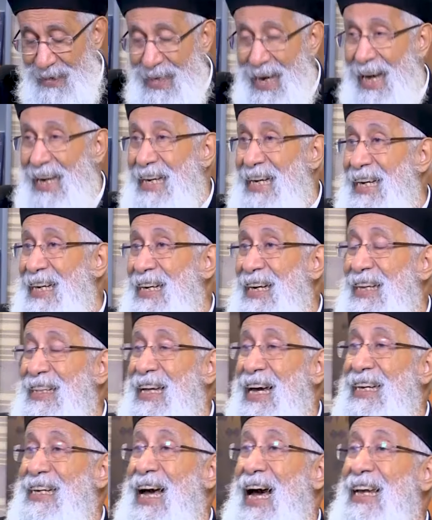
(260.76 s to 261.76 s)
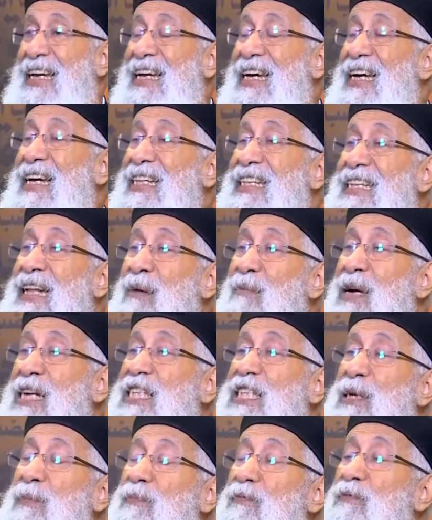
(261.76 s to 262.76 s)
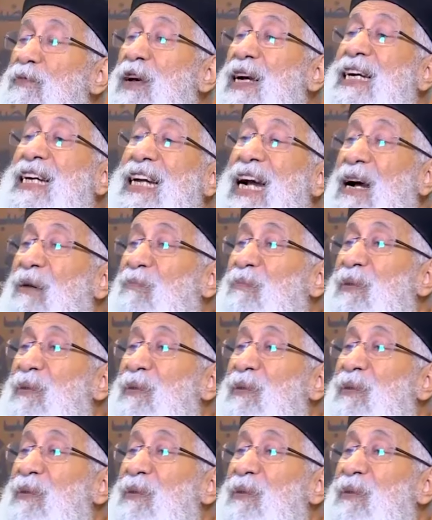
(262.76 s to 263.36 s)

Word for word: يعني إيه إرادة؟ يعني أنت ماشي بفكرك